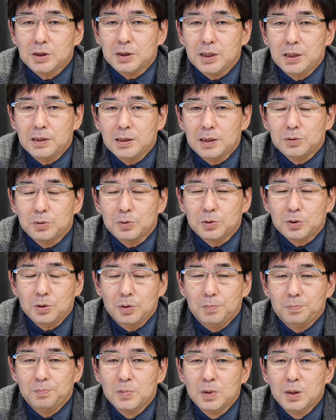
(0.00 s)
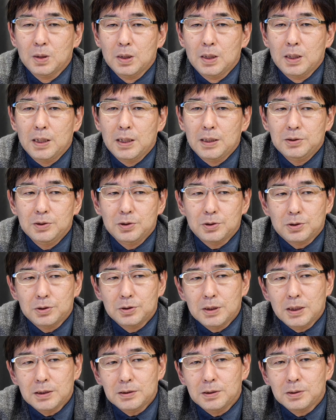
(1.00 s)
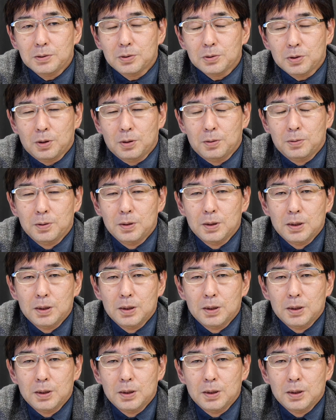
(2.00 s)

し経営学の基本ニュースになっていること